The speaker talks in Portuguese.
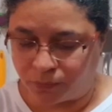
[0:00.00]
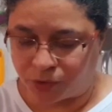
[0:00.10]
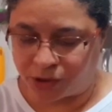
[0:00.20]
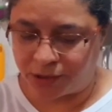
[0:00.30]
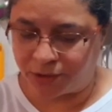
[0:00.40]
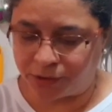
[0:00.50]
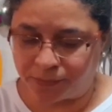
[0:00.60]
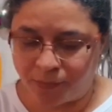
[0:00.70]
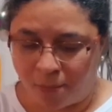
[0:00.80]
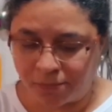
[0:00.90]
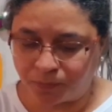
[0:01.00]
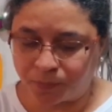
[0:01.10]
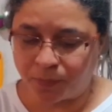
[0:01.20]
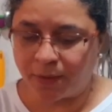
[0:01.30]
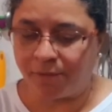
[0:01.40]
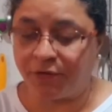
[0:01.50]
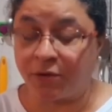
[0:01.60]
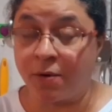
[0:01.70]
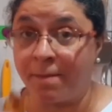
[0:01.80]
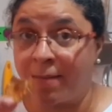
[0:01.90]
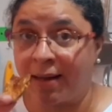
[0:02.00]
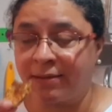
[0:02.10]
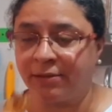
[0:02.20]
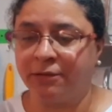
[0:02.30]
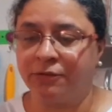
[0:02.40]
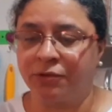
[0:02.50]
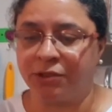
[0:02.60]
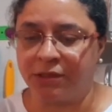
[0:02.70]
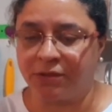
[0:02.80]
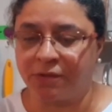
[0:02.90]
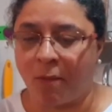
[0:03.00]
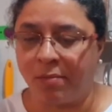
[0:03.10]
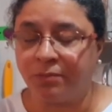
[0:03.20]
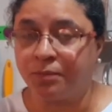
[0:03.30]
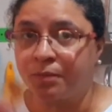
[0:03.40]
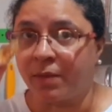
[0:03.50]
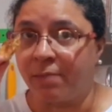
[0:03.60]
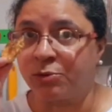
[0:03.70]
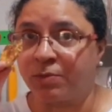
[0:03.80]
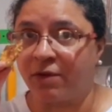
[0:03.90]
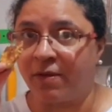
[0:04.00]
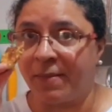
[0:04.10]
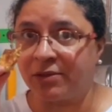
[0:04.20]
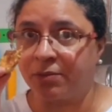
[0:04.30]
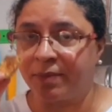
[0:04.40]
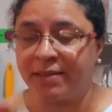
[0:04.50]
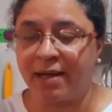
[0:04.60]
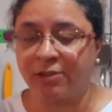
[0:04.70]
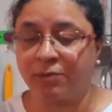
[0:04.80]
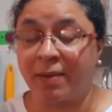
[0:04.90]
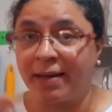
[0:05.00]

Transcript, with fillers: Gente, ficou magnífico, gente. Vamos provar mais um pedaço para